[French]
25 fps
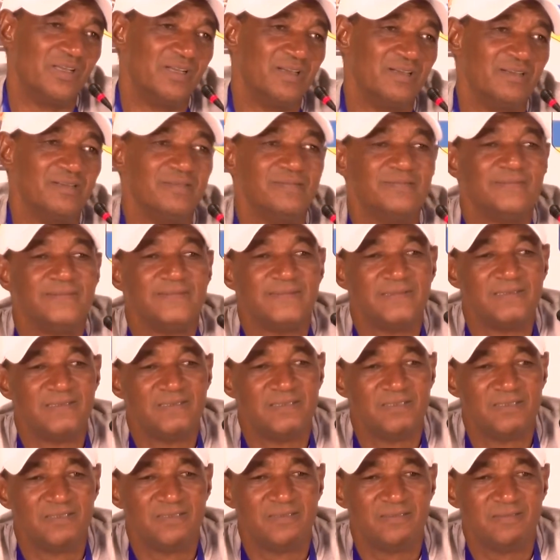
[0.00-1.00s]
euh,
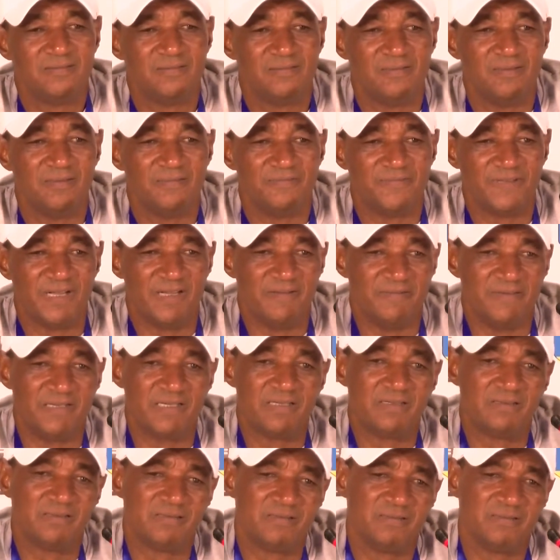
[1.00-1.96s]
on fait avec.